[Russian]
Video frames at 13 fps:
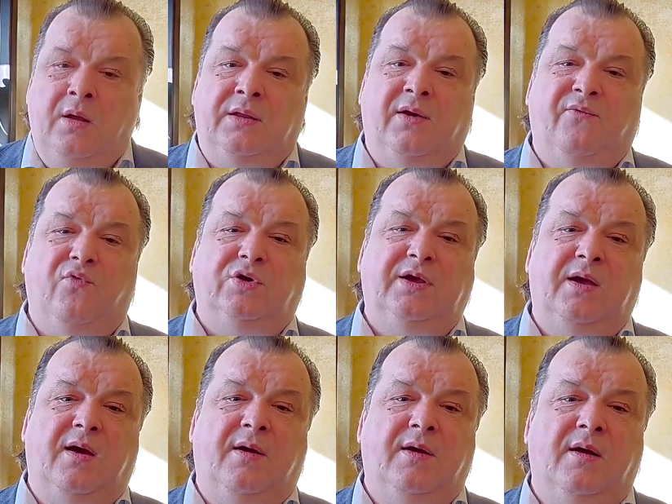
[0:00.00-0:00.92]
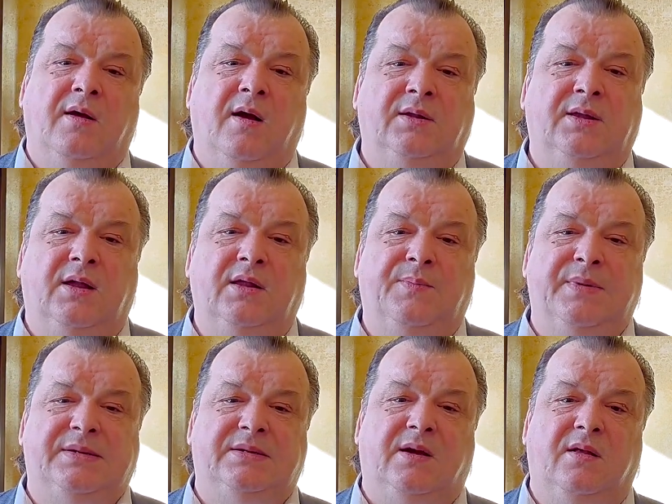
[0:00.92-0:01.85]
Так вот, я, когда
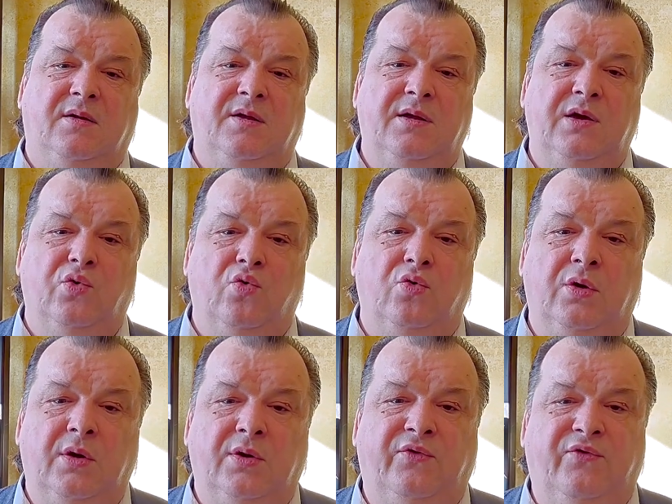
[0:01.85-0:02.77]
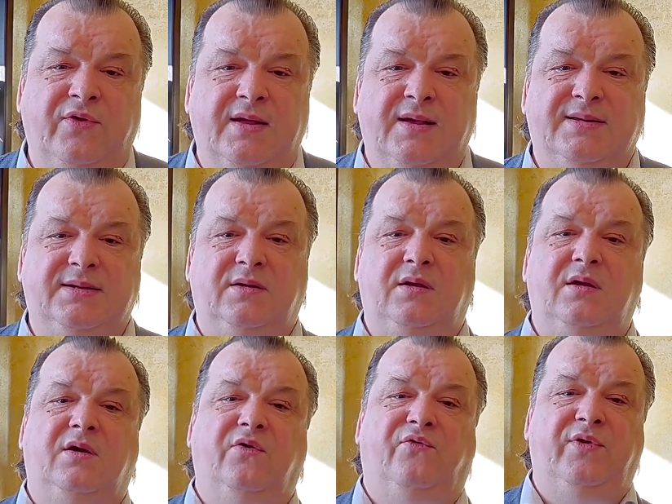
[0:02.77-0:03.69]
написал книгу «12
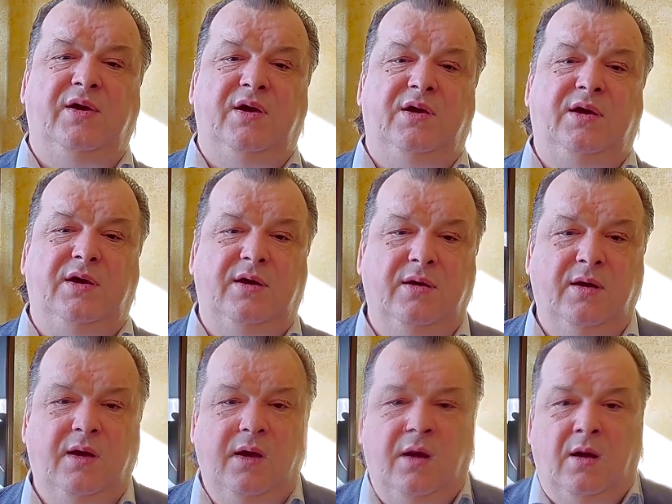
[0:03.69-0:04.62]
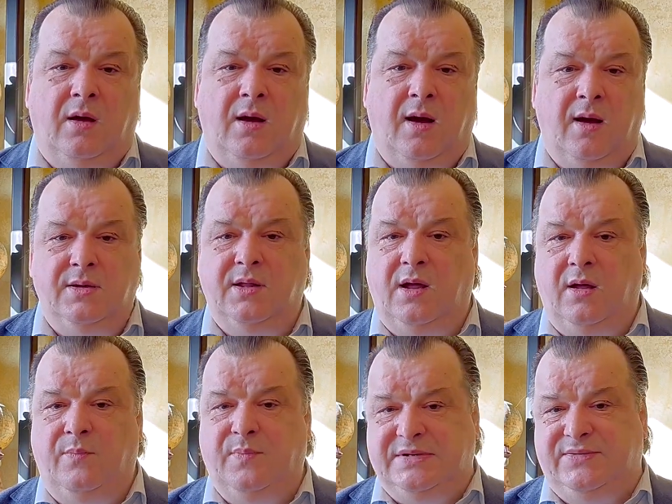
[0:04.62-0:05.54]
ликов Еги», а
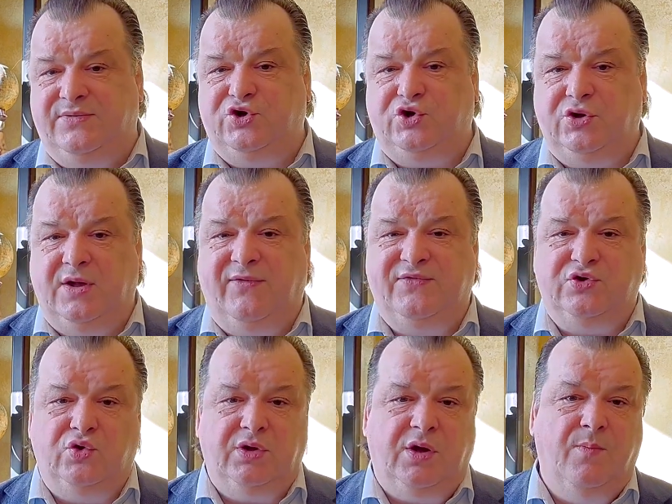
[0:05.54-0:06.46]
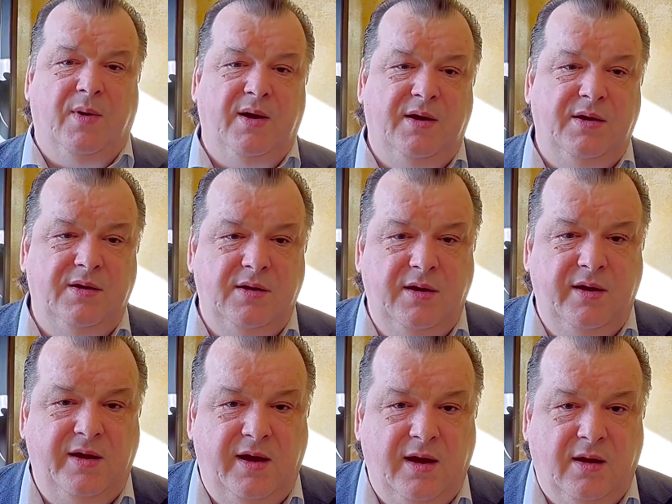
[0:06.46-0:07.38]
она посвящена все-таки
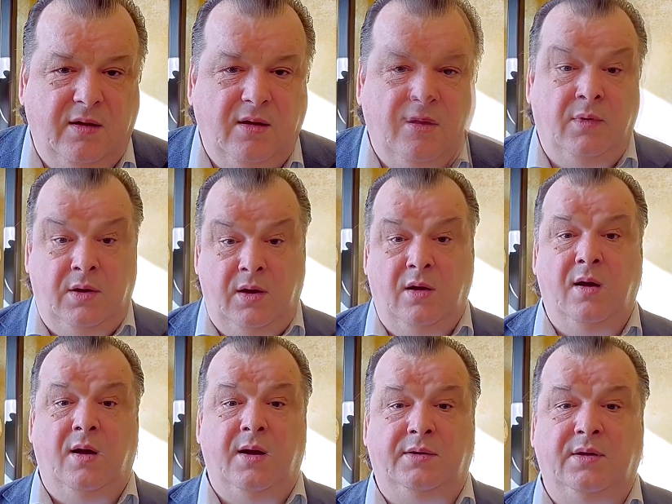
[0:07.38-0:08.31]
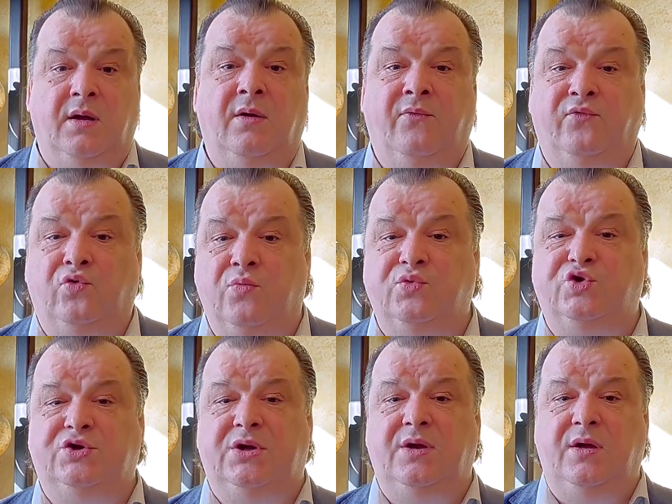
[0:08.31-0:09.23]
богине Еге, и это в том
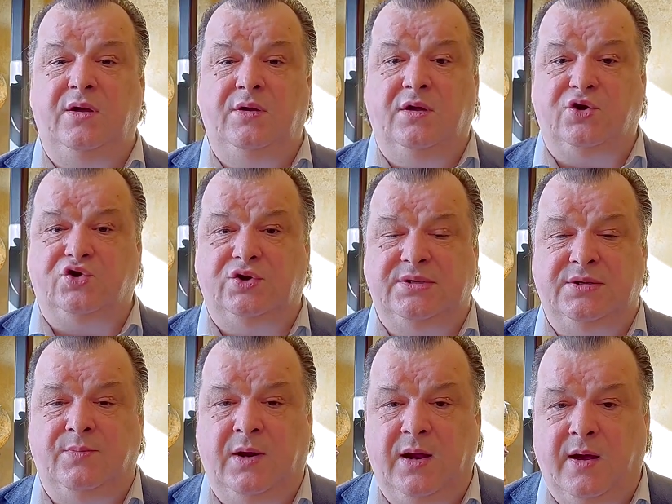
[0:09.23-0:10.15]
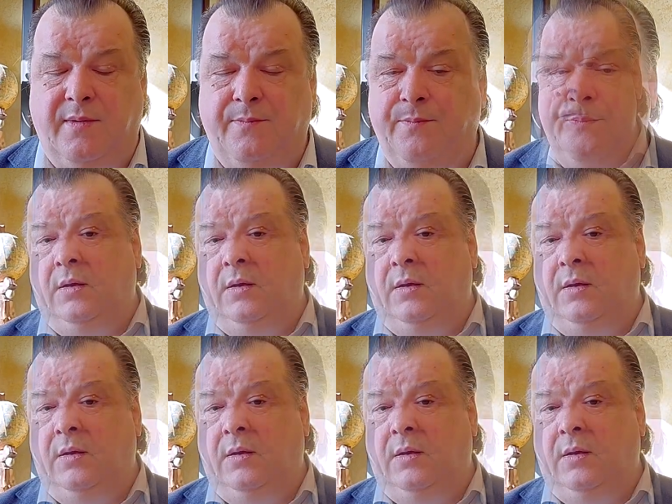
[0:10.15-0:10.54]
числе и наша земля.